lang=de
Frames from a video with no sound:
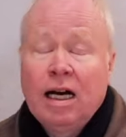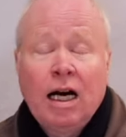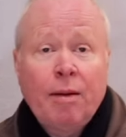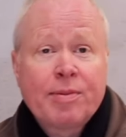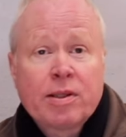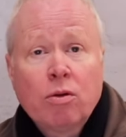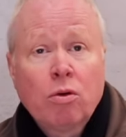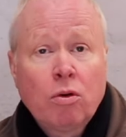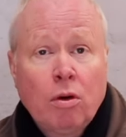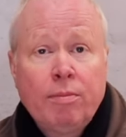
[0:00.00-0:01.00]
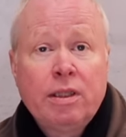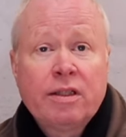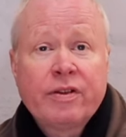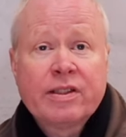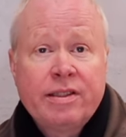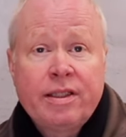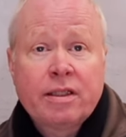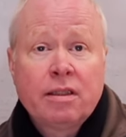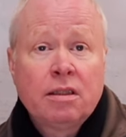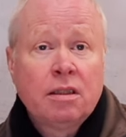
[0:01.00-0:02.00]
Absaugung komplett
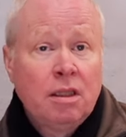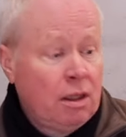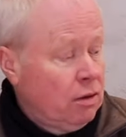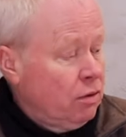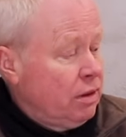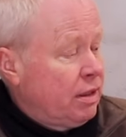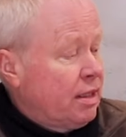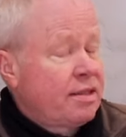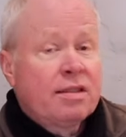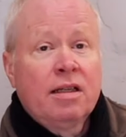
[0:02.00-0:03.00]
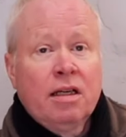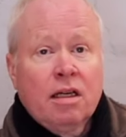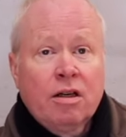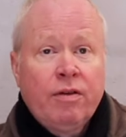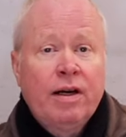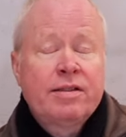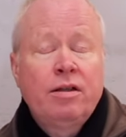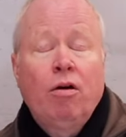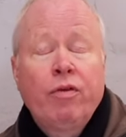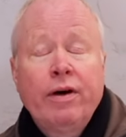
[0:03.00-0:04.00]
verzichten und das
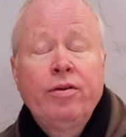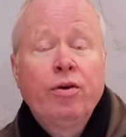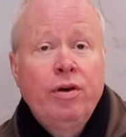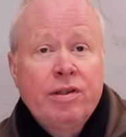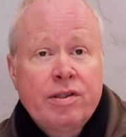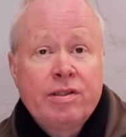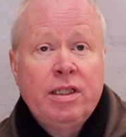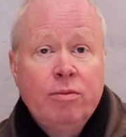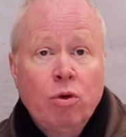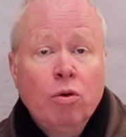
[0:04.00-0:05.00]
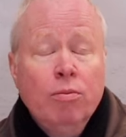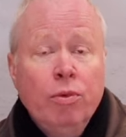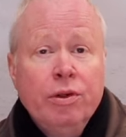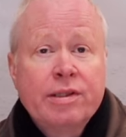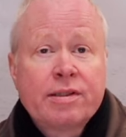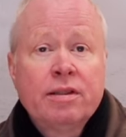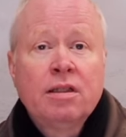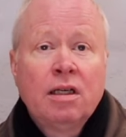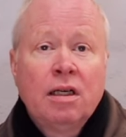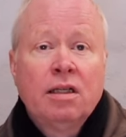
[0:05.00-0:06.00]
quasi auf ein neues System
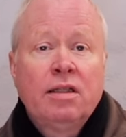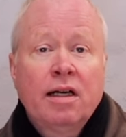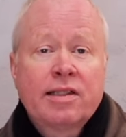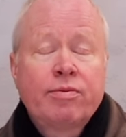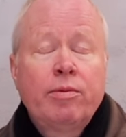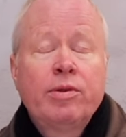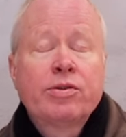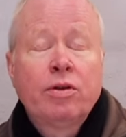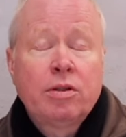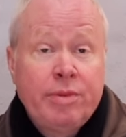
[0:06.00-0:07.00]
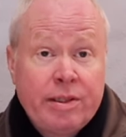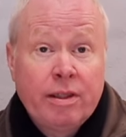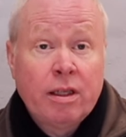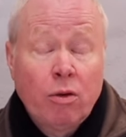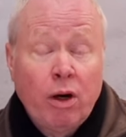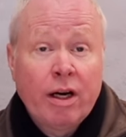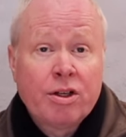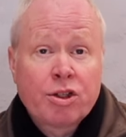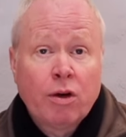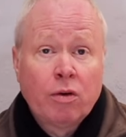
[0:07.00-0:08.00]
ummünzen? Das wollen wir uns heute ein bisschen genauer
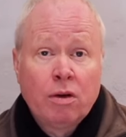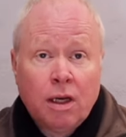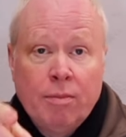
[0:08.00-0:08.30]
anschauen.